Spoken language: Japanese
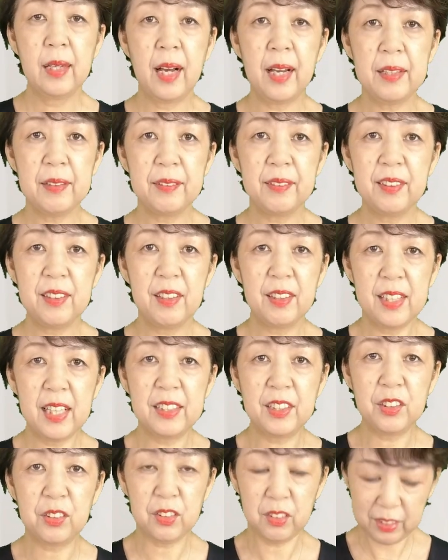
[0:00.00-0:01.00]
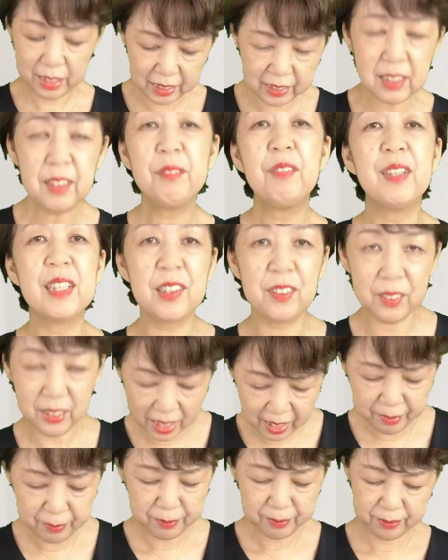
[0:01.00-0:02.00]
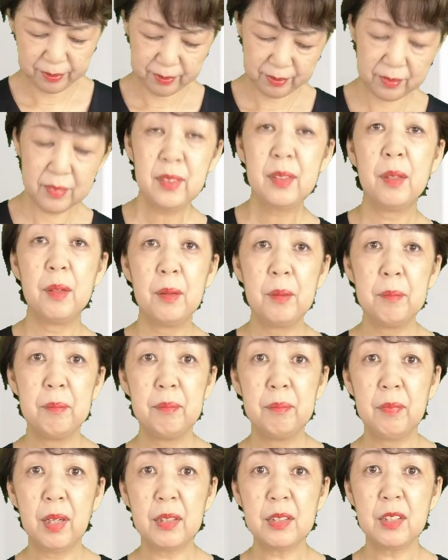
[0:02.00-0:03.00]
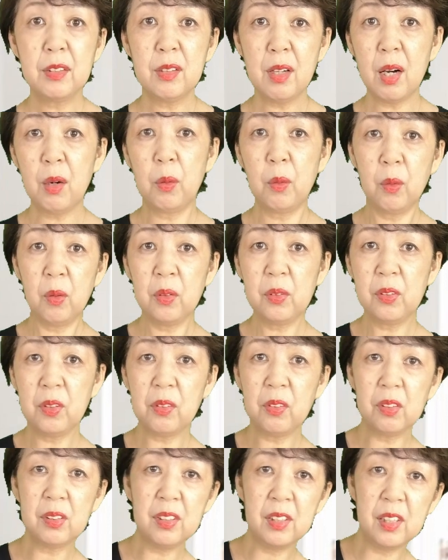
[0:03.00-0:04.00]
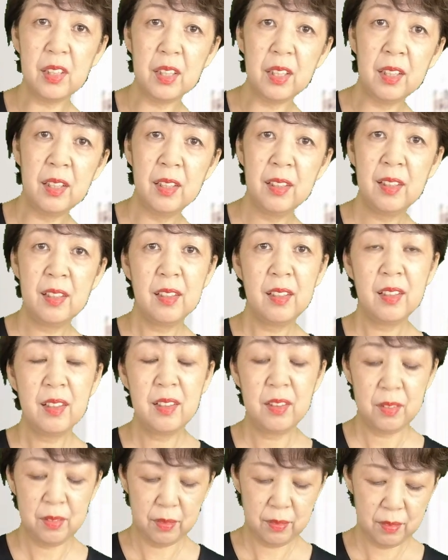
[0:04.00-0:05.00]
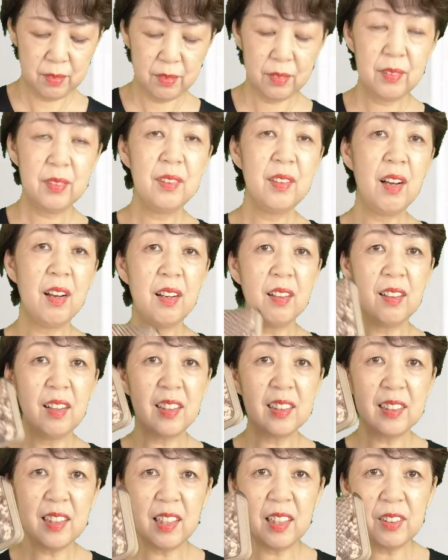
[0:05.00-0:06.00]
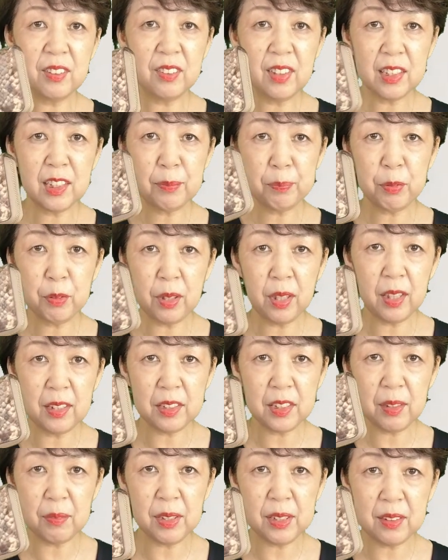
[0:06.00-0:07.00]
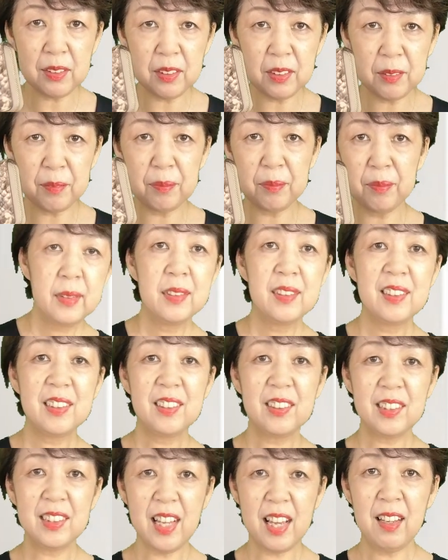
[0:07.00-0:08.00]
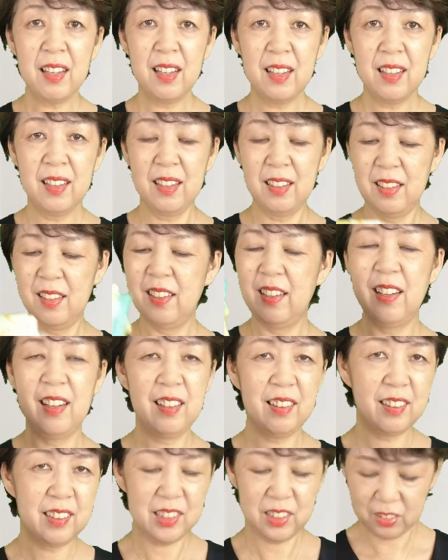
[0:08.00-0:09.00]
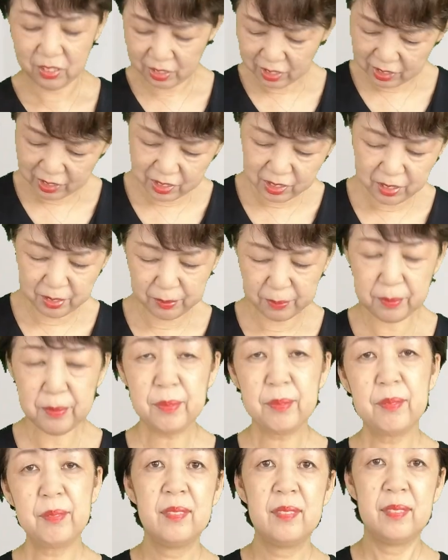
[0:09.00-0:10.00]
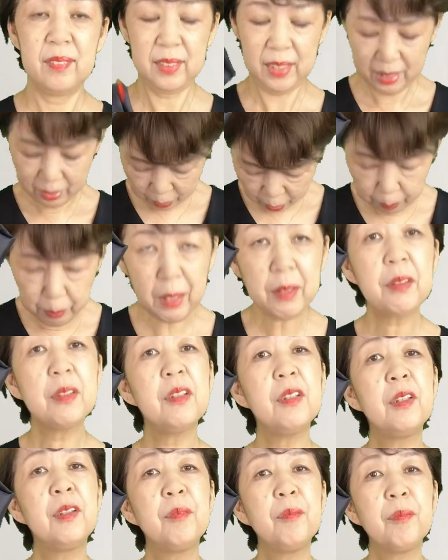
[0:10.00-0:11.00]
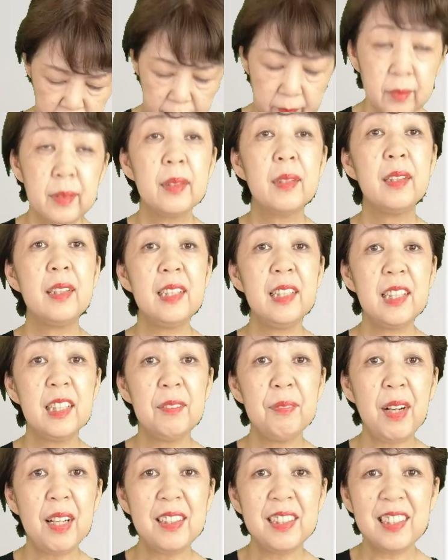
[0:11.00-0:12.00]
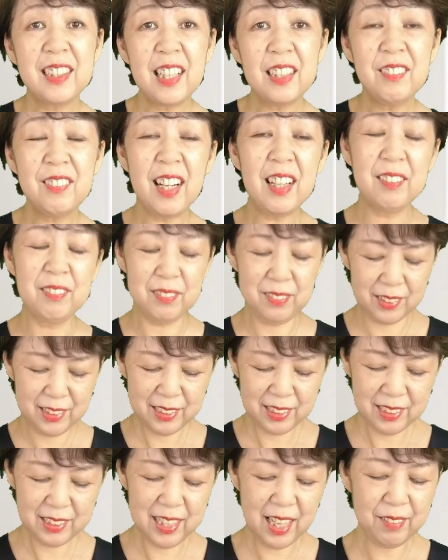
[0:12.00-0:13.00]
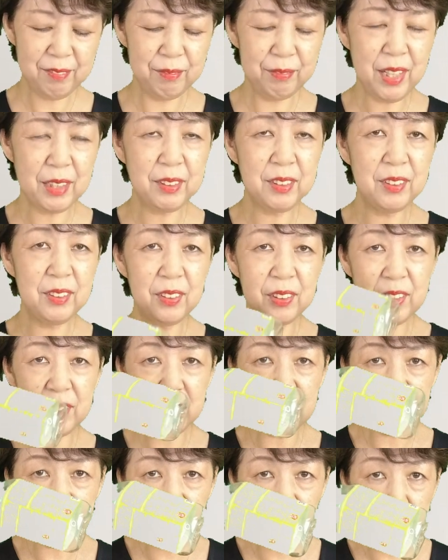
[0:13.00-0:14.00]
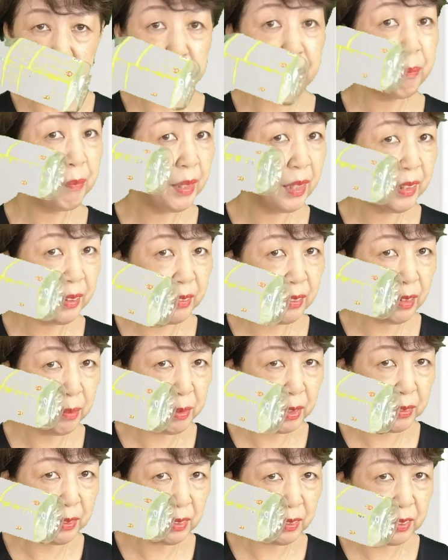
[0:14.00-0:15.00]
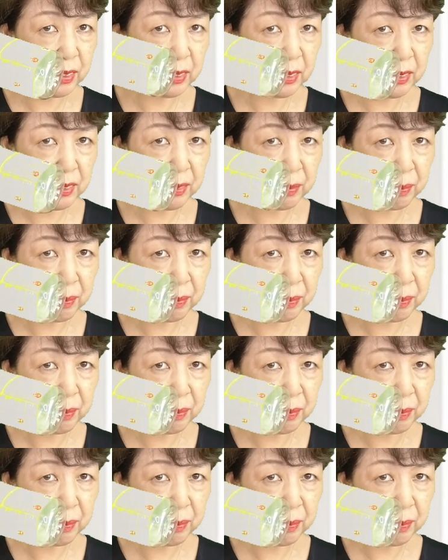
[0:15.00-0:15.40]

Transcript: はいではねちょっと出してみましょうねまずは驚き長財布がすっぽり入っちゃいますそしてハンカチとティッシュエコバッグ一番下には350のペットボトル